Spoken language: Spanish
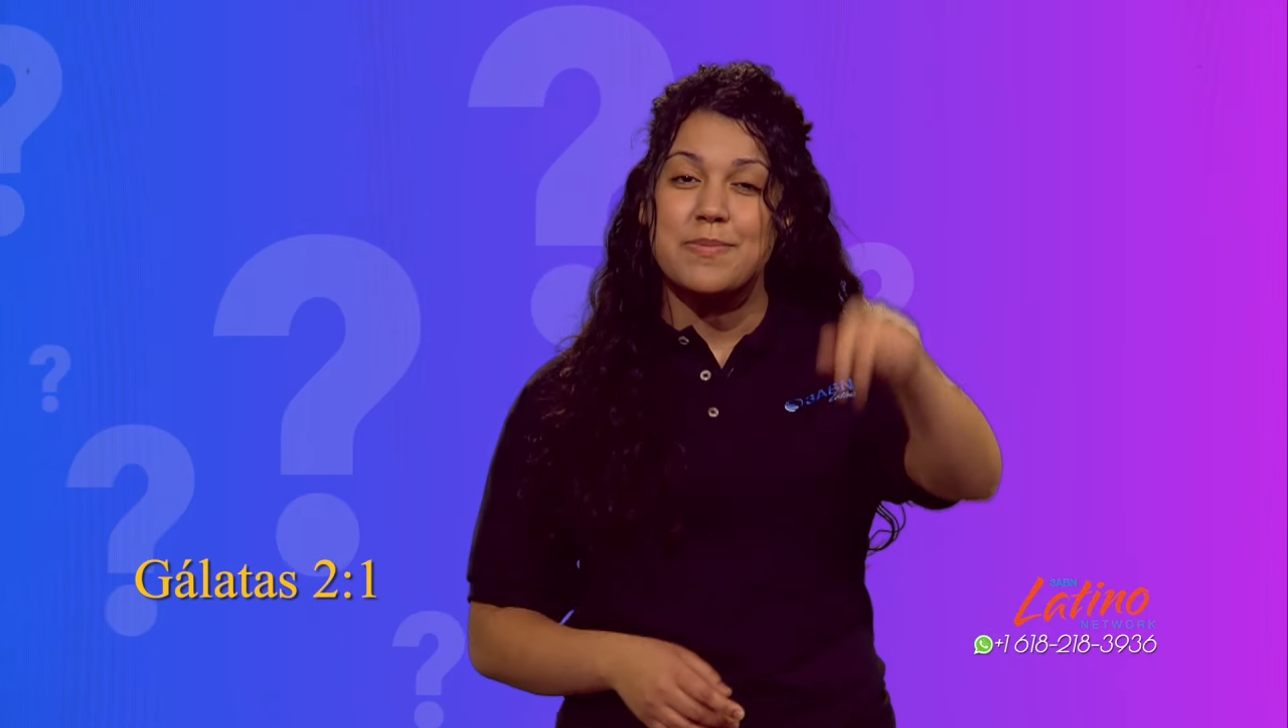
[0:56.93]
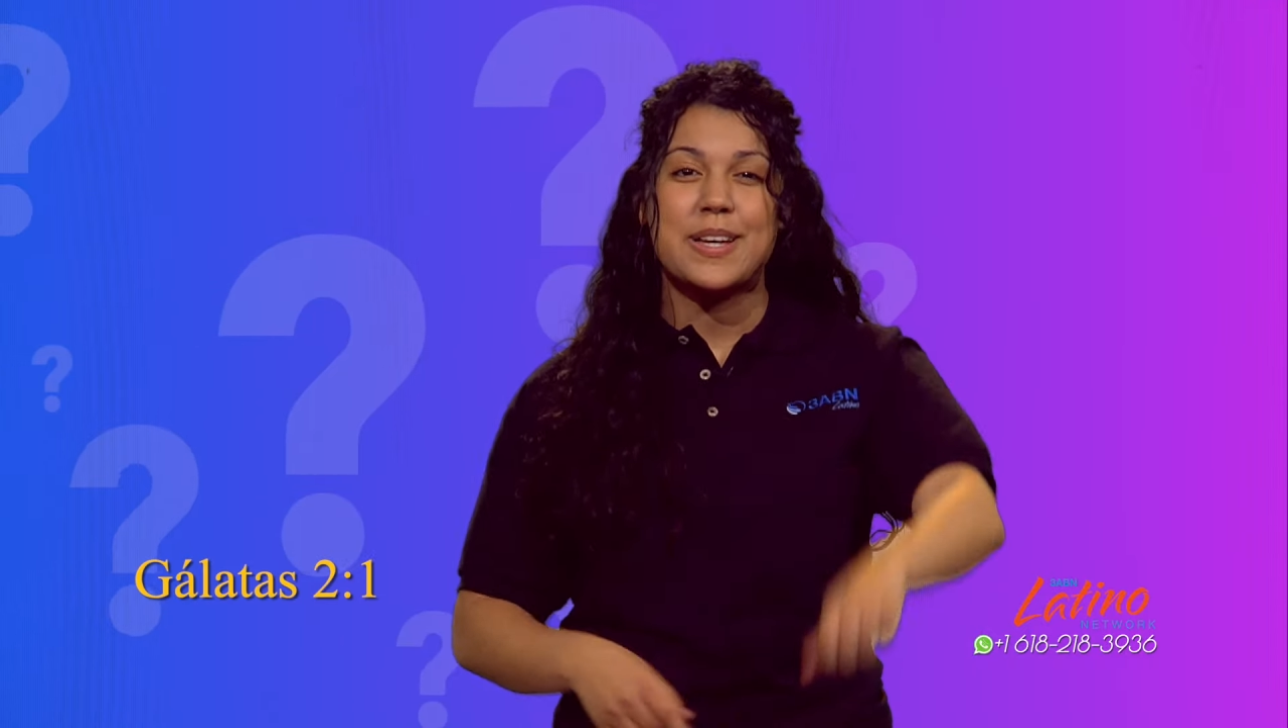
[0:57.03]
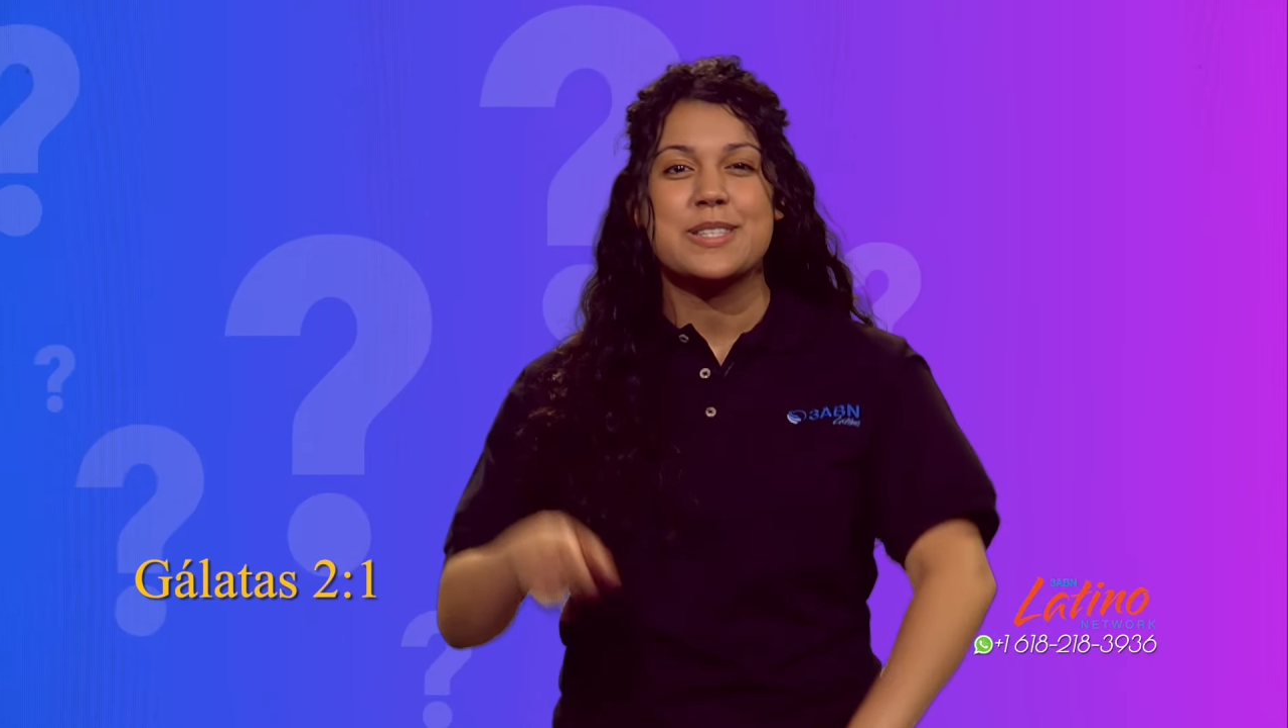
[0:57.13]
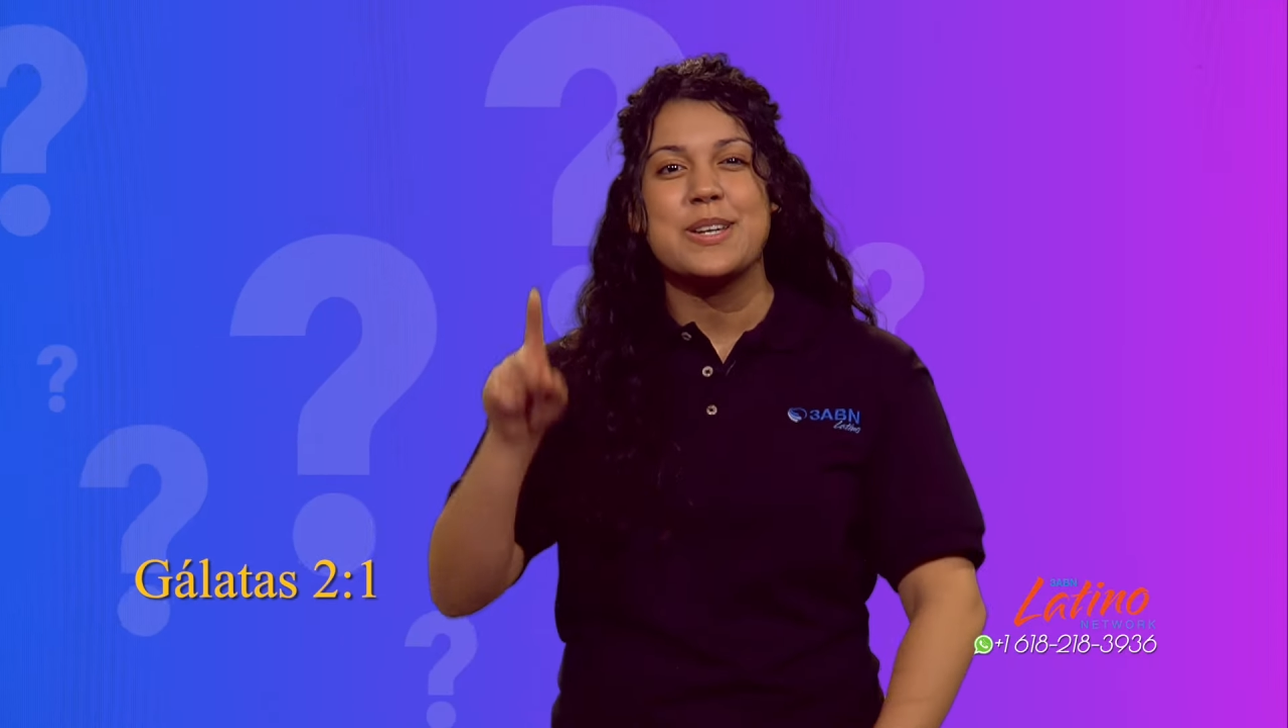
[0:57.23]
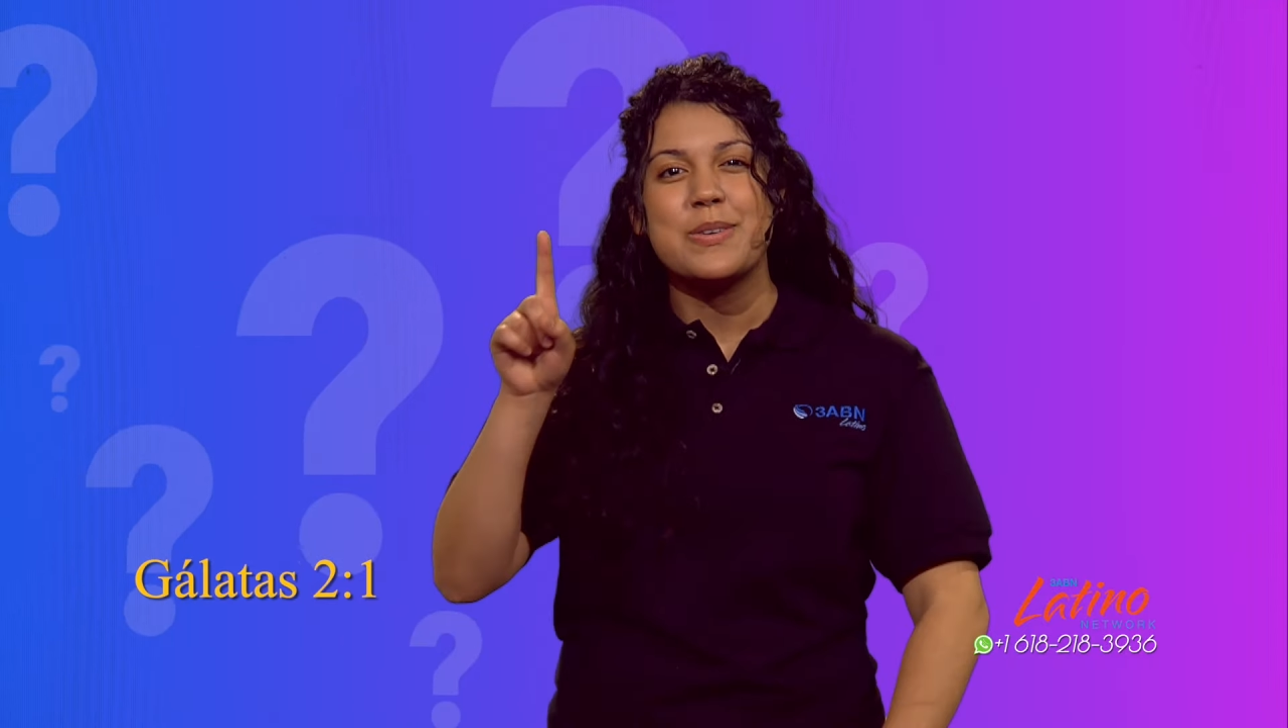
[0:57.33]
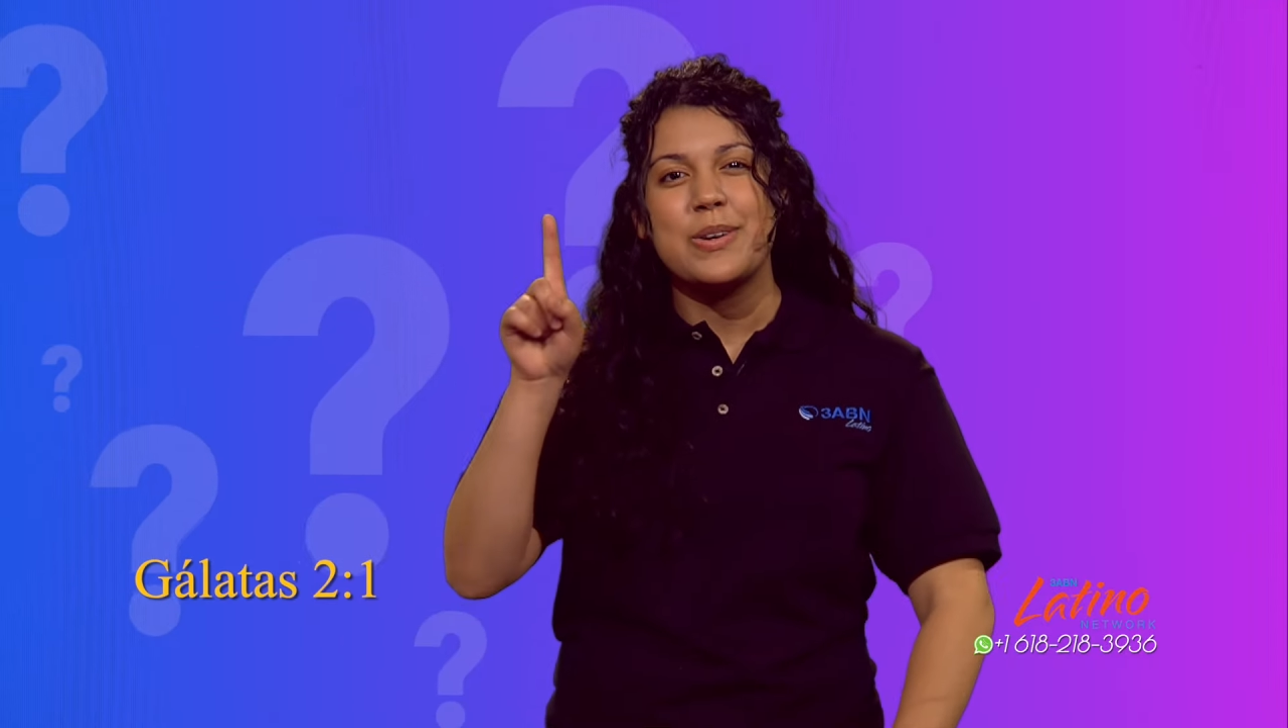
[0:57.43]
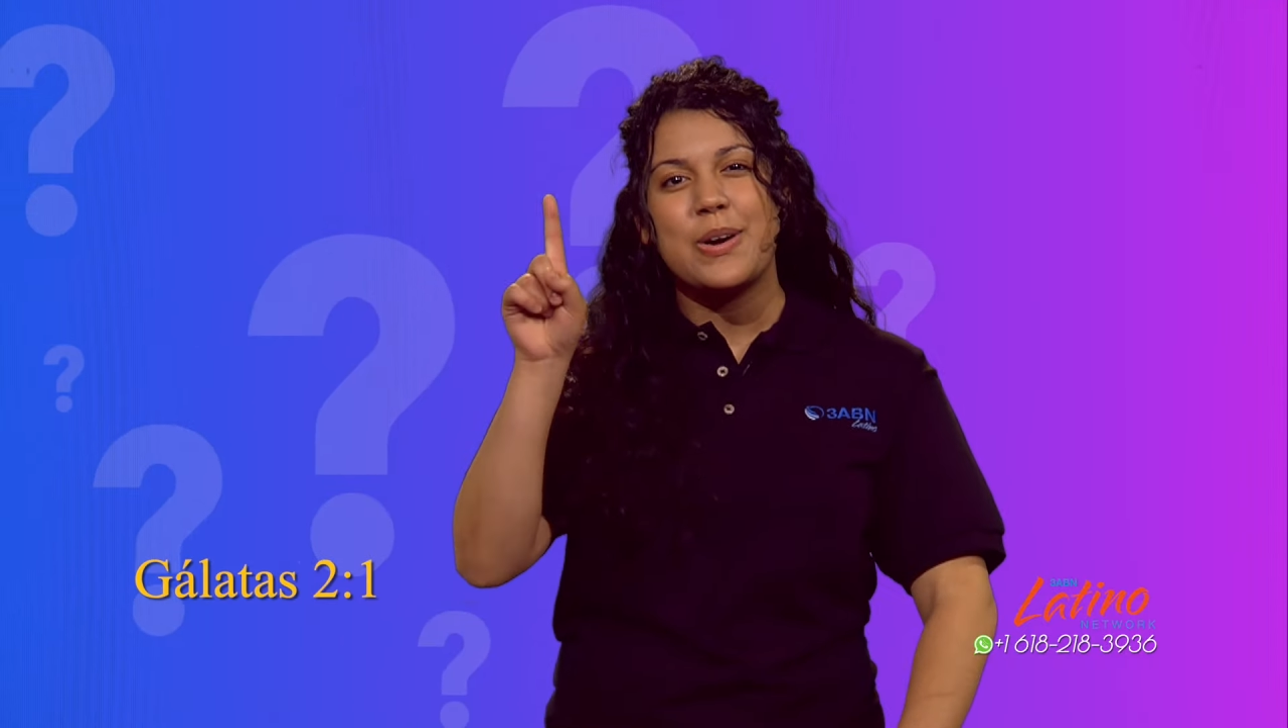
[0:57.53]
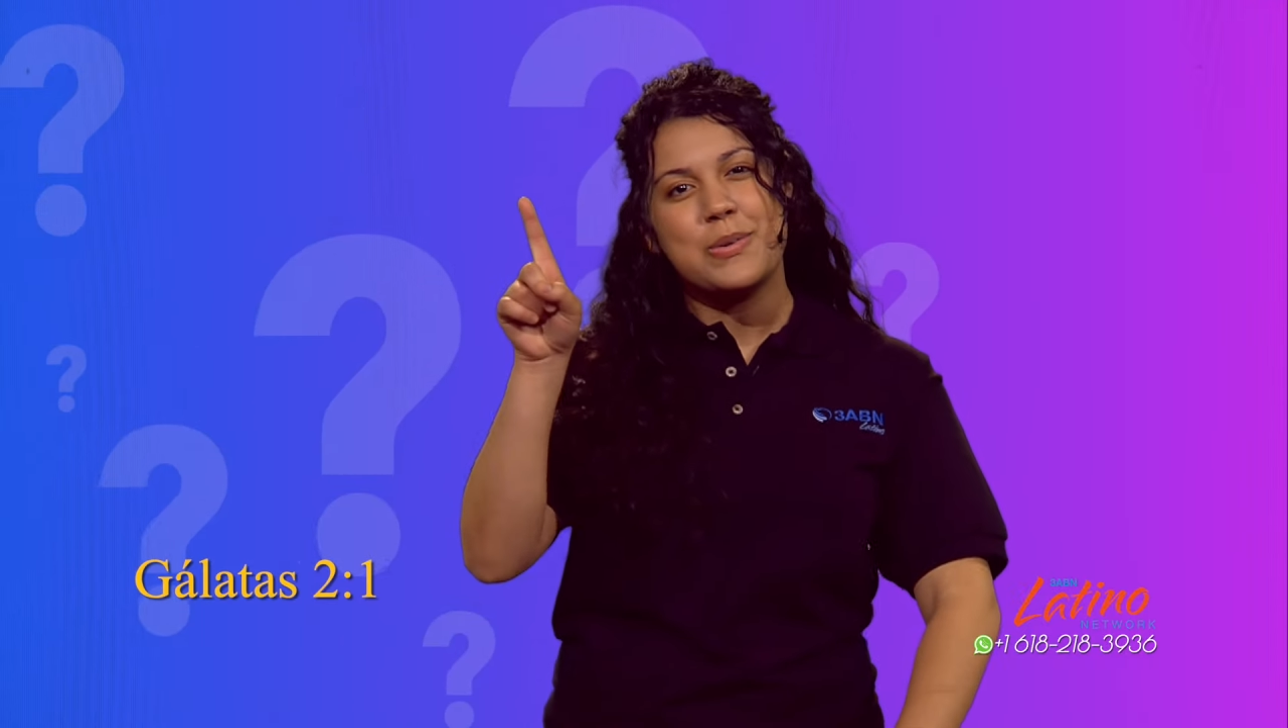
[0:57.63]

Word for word: versículo